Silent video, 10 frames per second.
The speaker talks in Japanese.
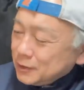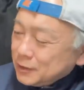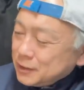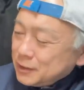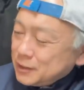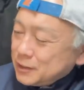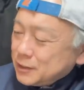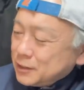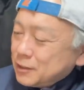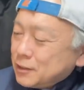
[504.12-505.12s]

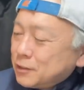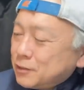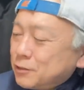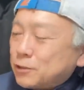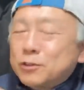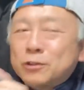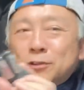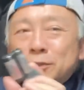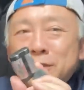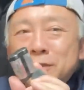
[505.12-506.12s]
えー、
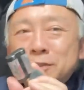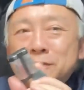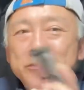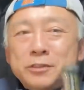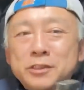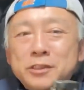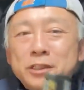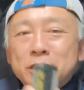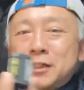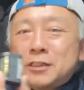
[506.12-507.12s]
このね、
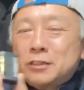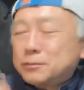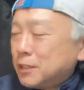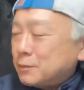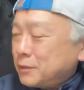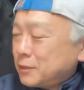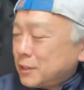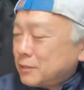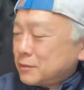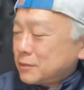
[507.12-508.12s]
2CR5 に
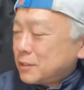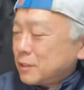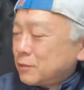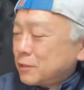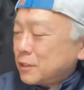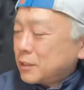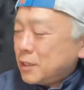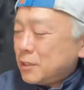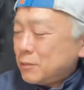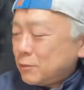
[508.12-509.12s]
なるんですね。これね、
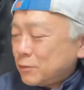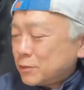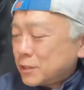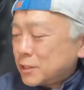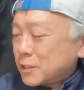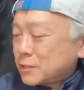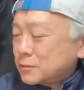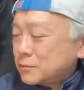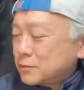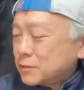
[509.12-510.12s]
結構な値段
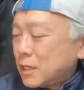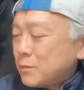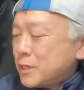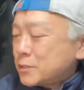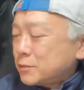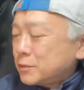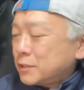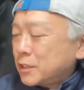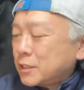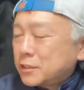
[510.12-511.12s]
するんですよ。Amazon
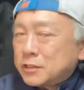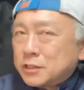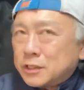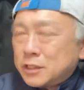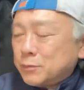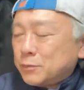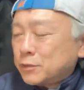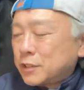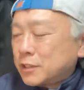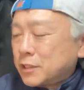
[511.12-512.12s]
で買っても
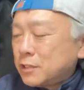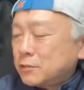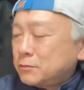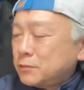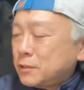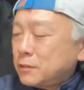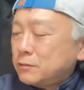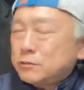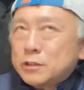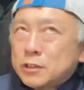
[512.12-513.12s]
700
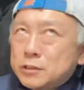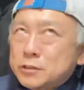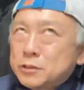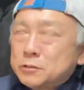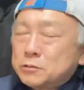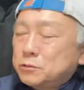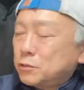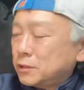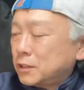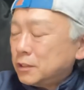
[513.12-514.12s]
円ぐらいしてくん
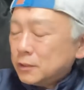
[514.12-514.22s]
のかな。